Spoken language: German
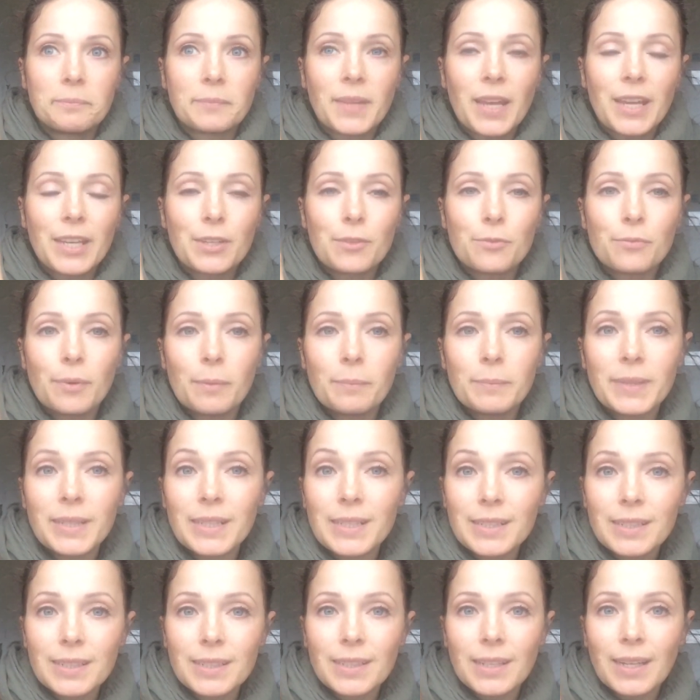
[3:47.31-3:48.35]
eine
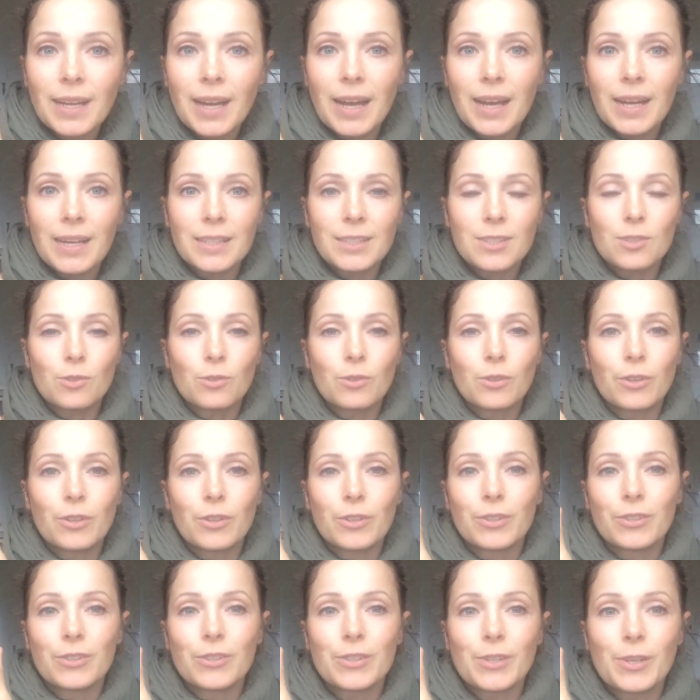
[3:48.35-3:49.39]
Familie hat
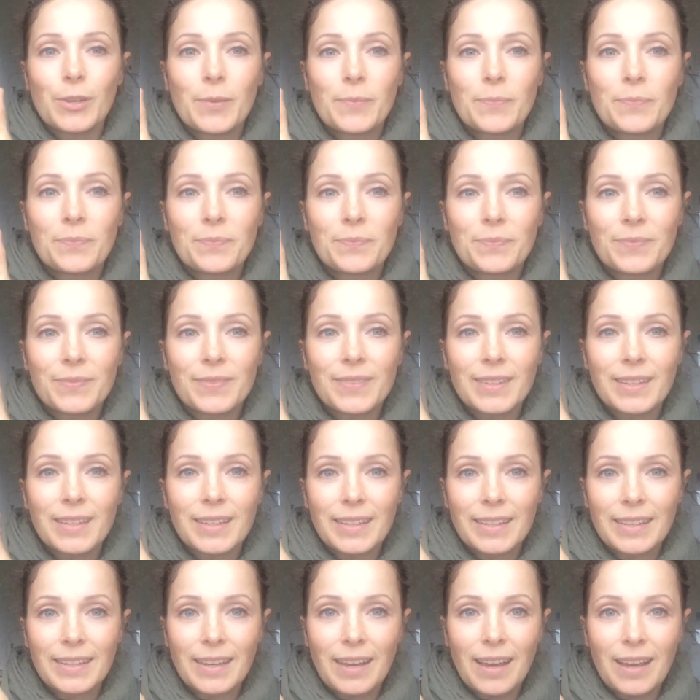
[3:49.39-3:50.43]
und ähm,
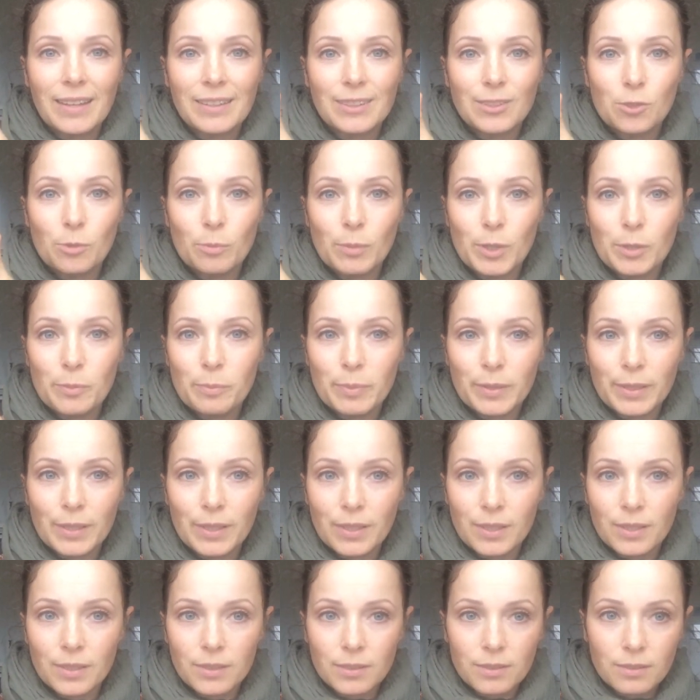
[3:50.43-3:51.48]
ja zum
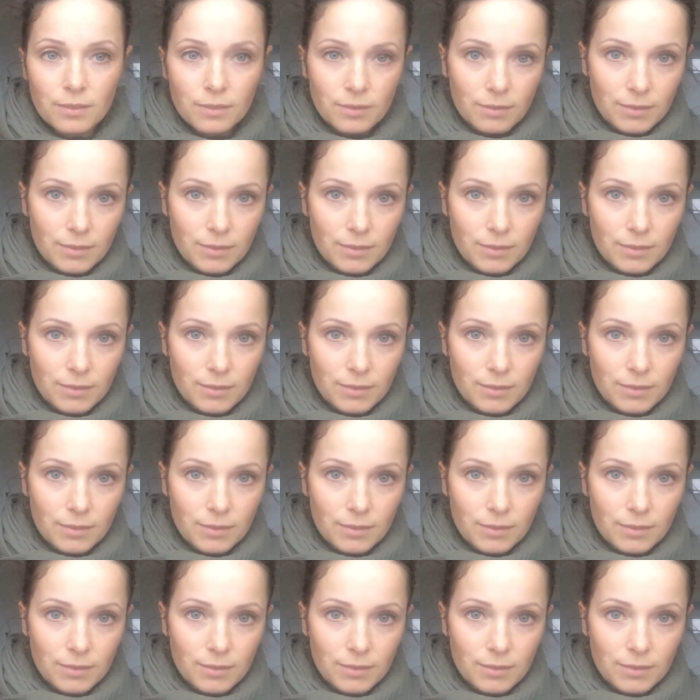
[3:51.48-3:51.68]
Beispiel